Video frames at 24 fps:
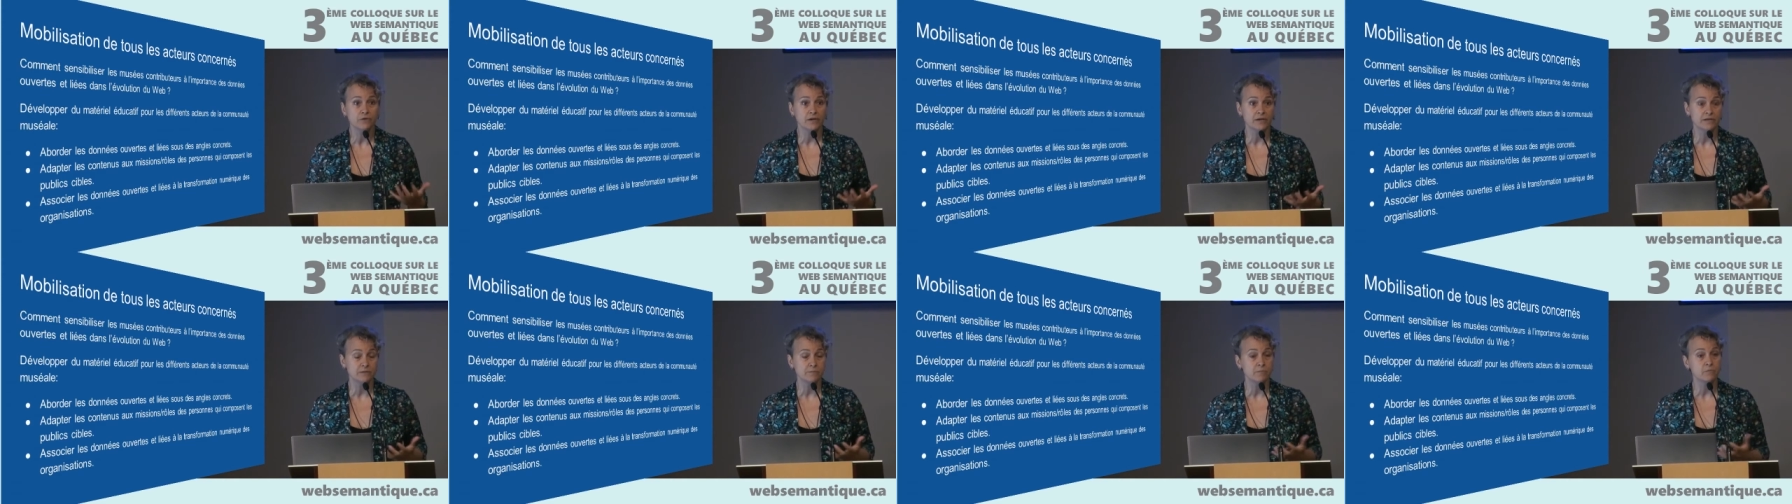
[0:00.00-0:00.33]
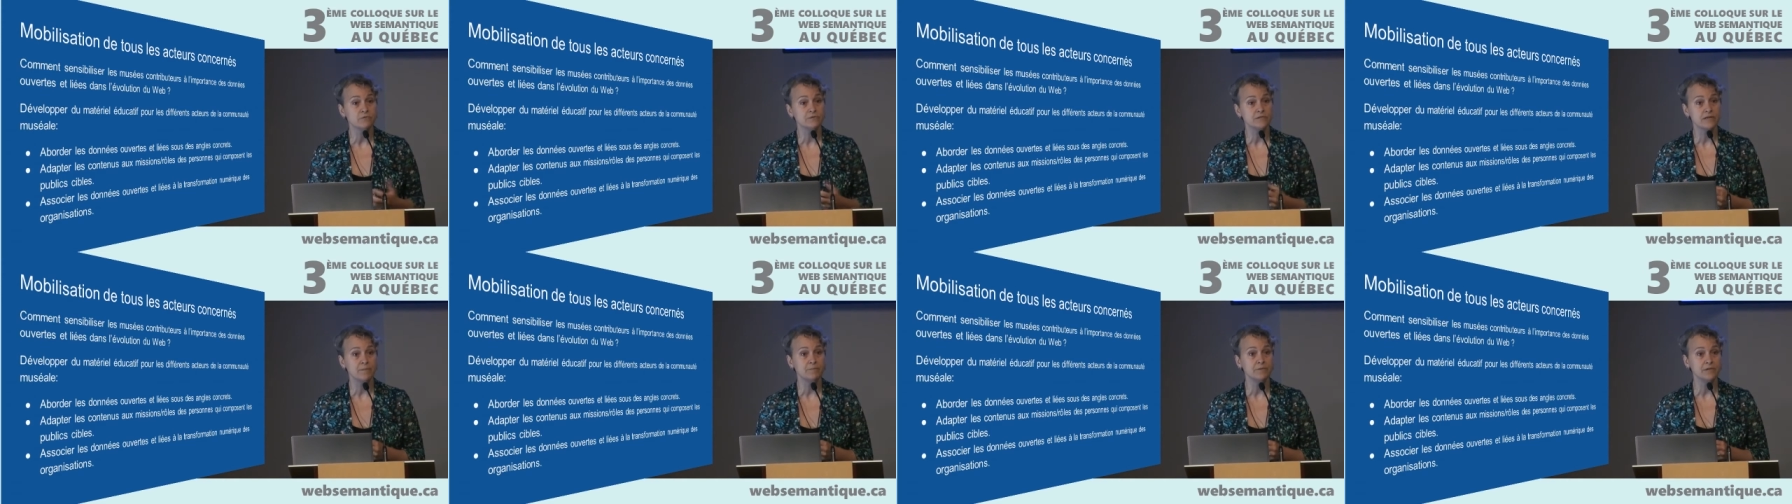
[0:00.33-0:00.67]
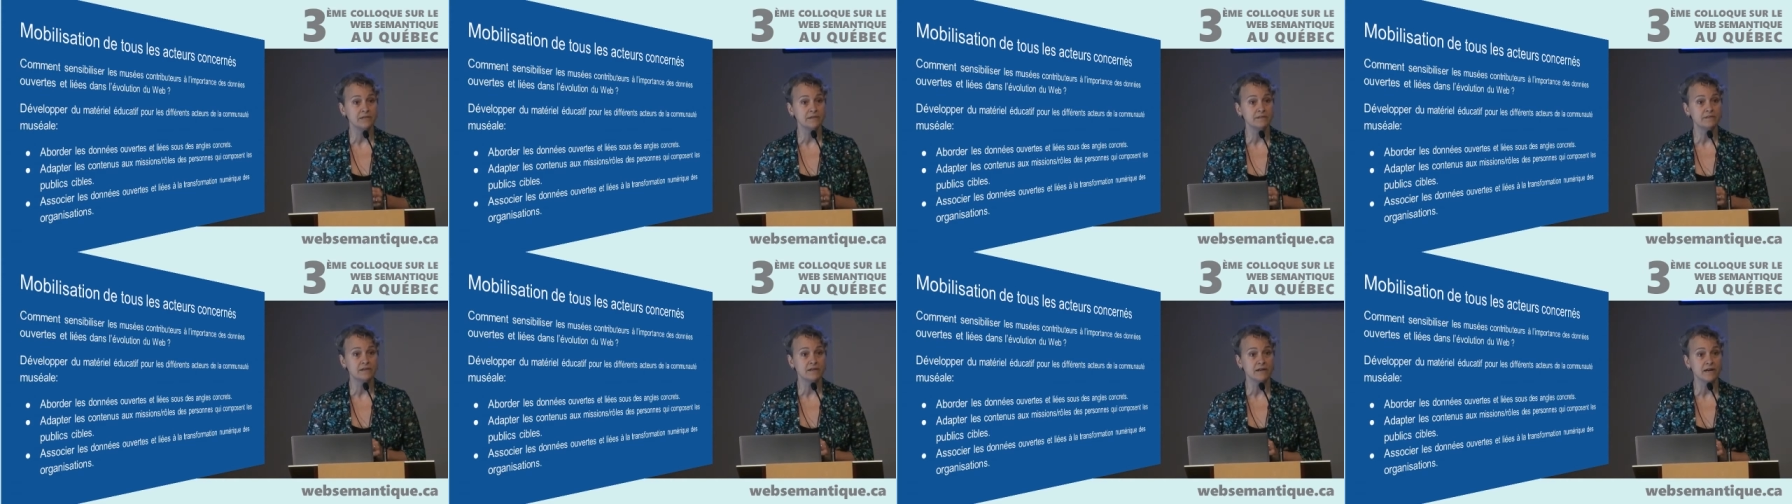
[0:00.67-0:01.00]
une
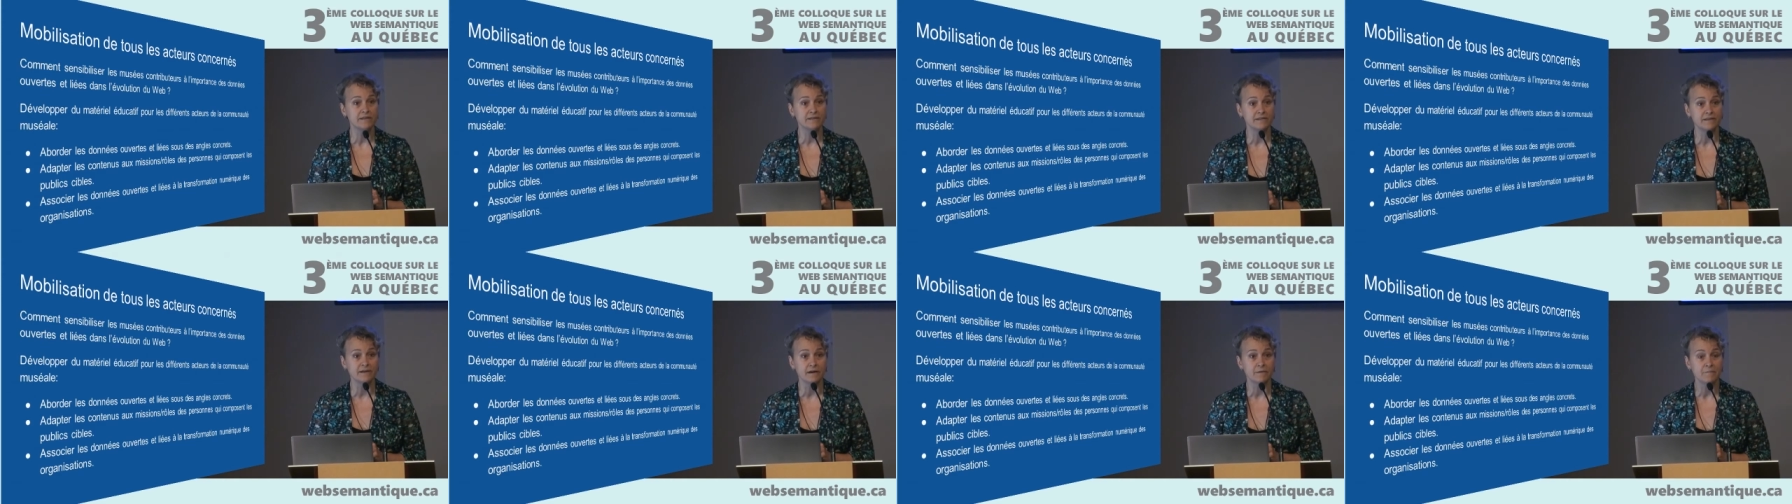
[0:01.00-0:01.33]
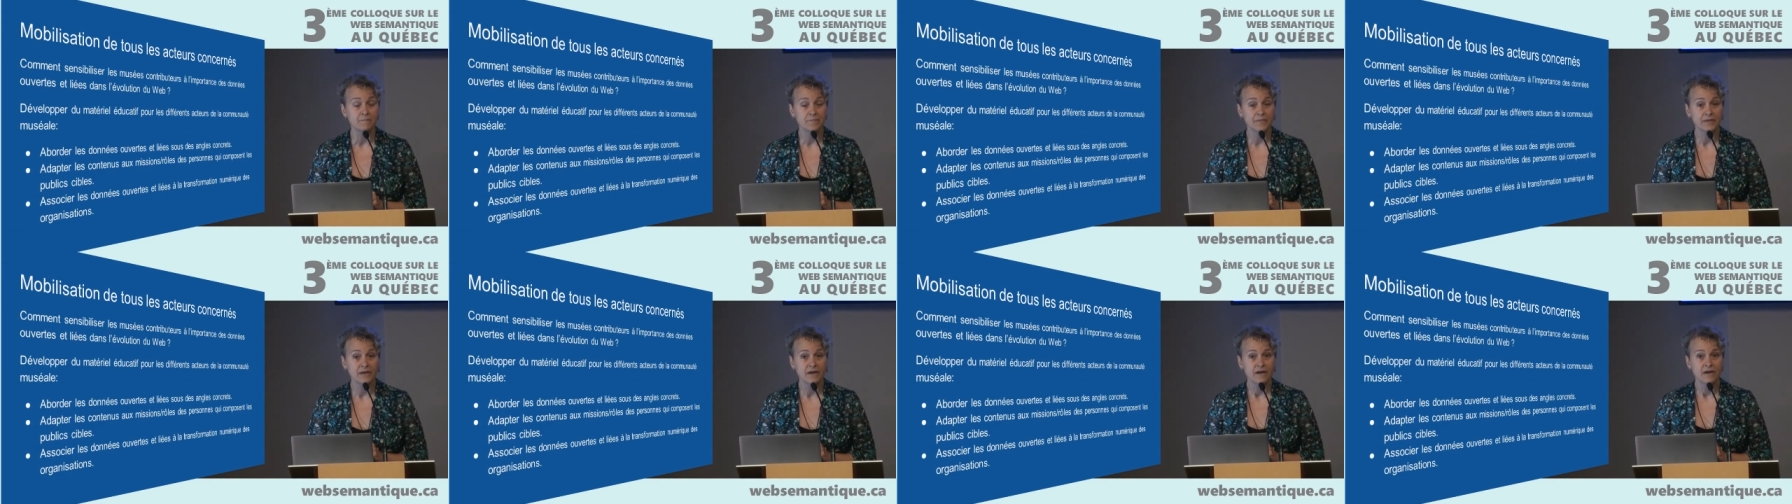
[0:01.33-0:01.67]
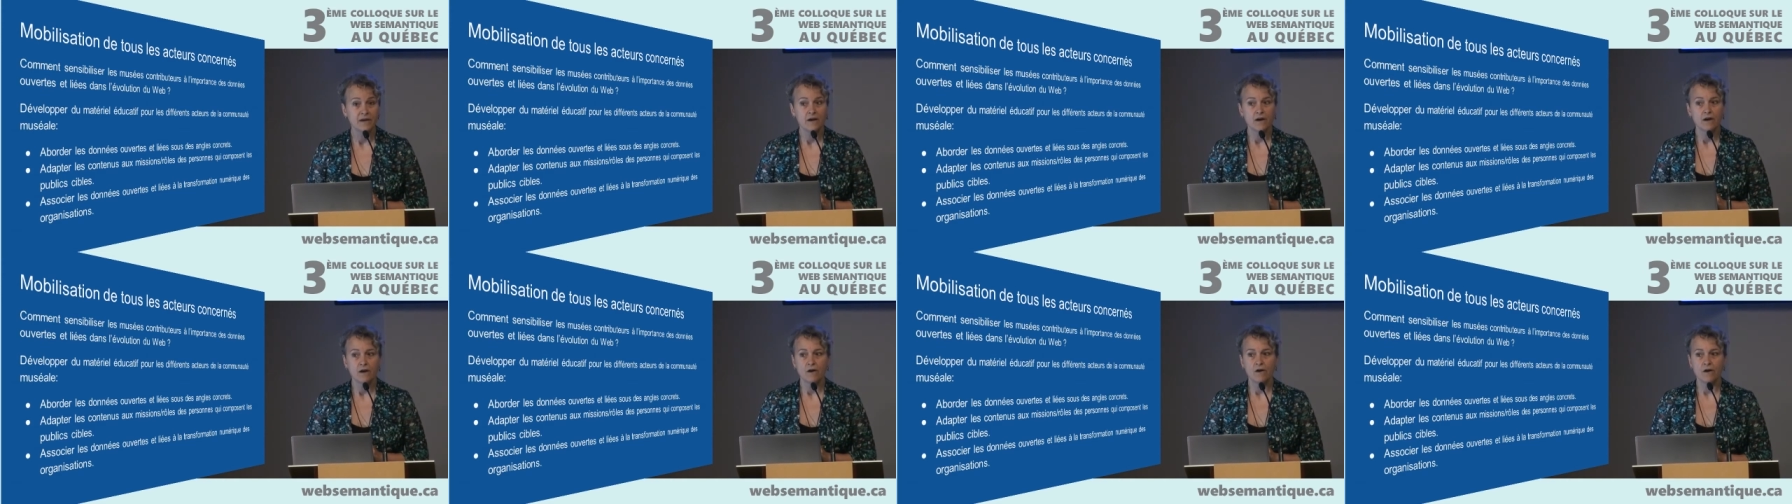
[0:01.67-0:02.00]
responsabilité là-dedans.
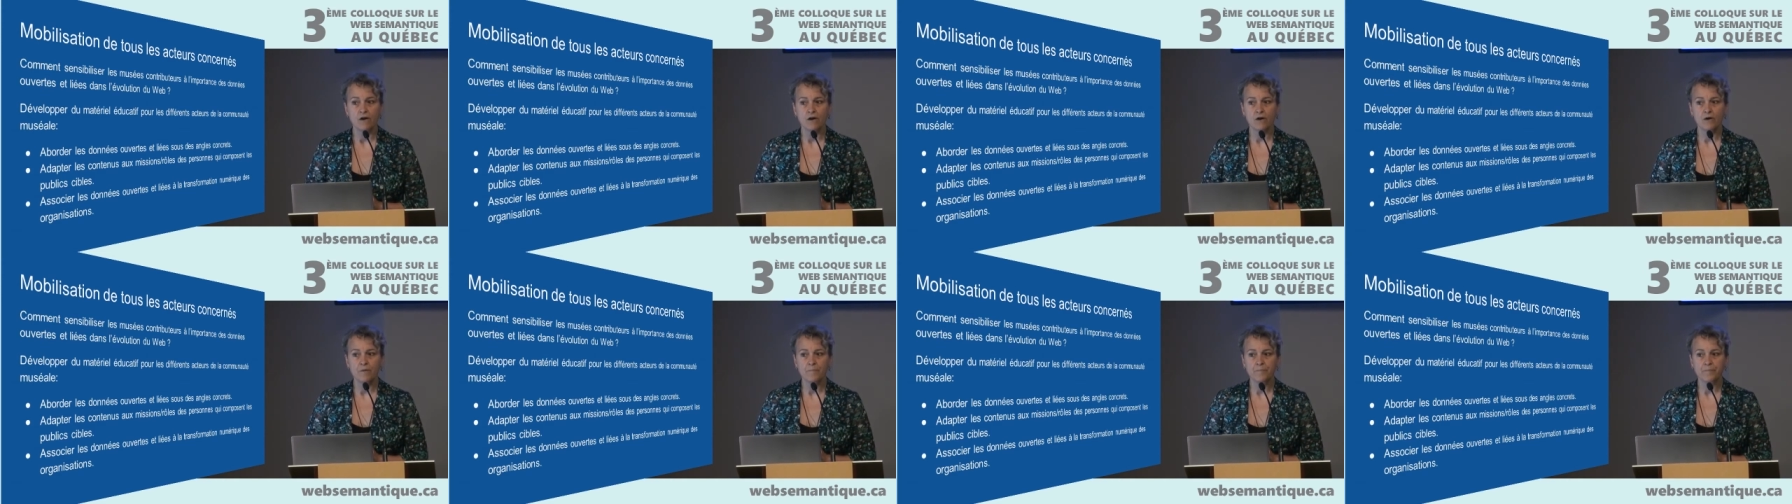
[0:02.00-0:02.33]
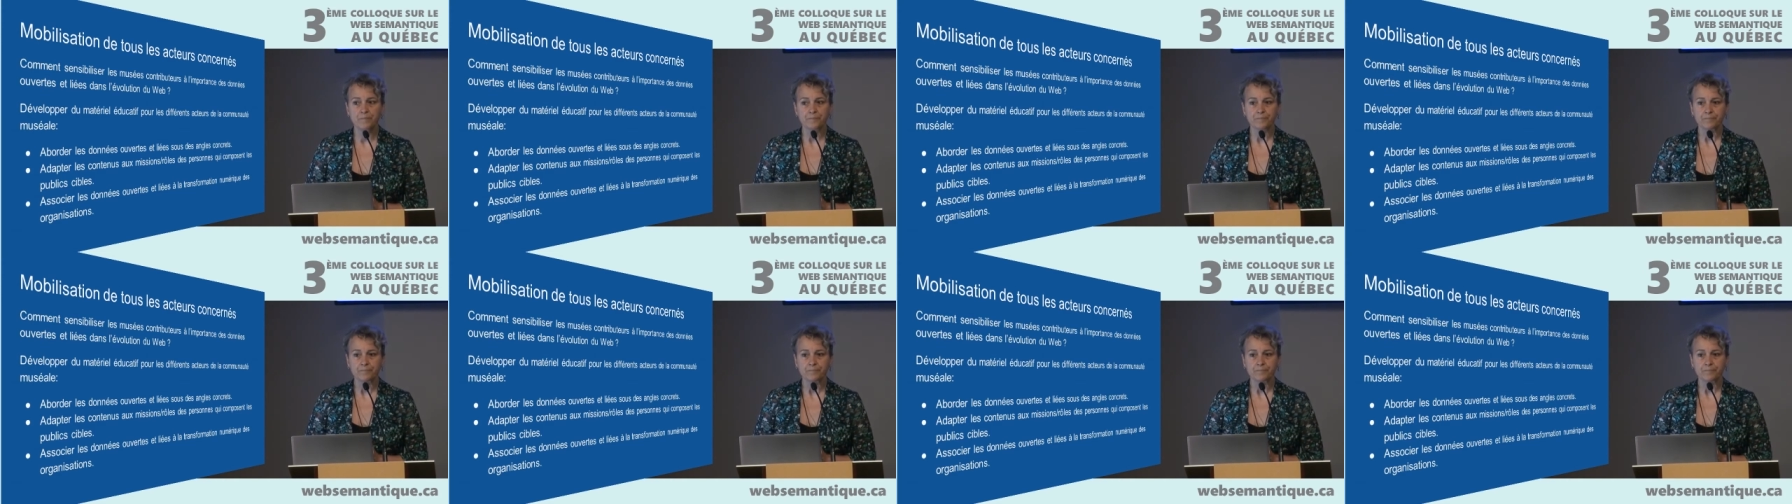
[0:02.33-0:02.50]
Ce euh,